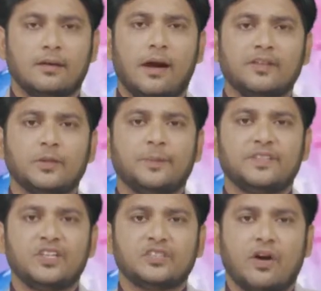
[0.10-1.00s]

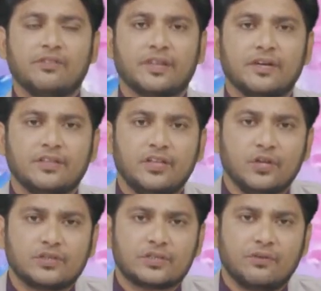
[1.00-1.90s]
ఆంధ్రప్రదేశ్ అవతరణ
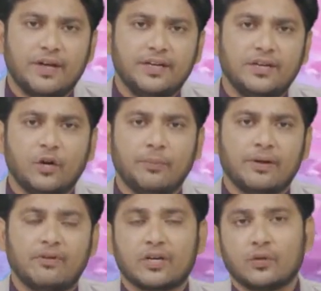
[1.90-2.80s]
దినోత్సవాన్ని
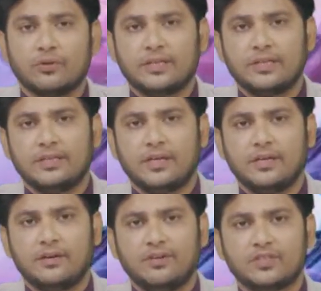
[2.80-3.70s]
నవంబర్ ఒకటవ తేదీన
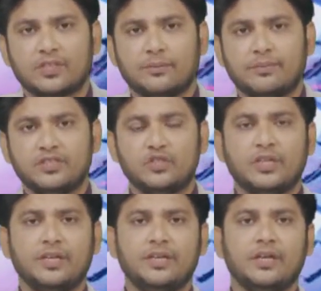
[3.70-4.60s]
నిర్వహించడం
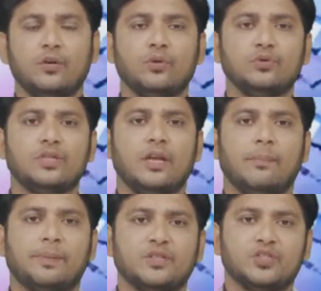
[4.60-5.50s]
మంచిదని నెల్లూరు జిల్లా
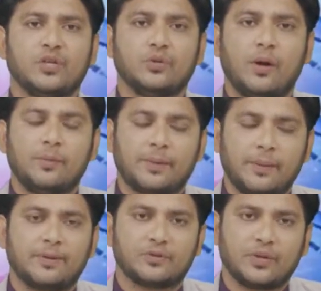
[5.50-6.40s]
ప్రజలు
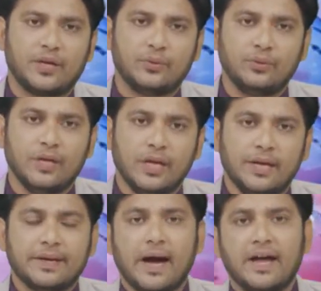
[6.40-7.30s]
అభిప్రాయపడుతున్నారు
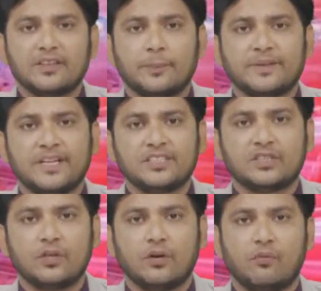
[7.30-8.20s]
ఇక ఆంధ్రప్రదేశ్
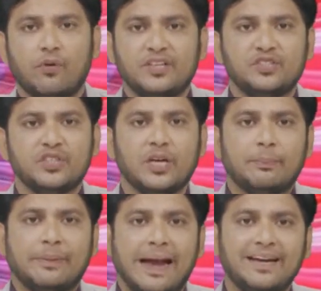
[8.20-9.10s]
ఒరిజినల్
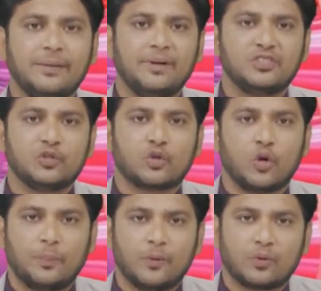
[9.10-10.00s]
బ్రాండ్ ఇమేజ్ను
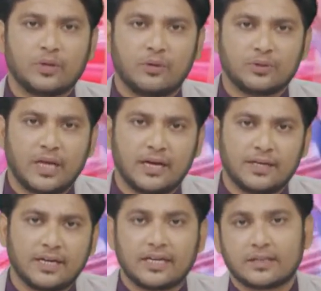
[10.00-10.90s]
కోల్పోకుండా
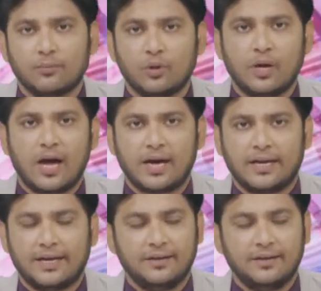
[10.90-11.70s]
ఉండాలంటే గతంలో లాగానే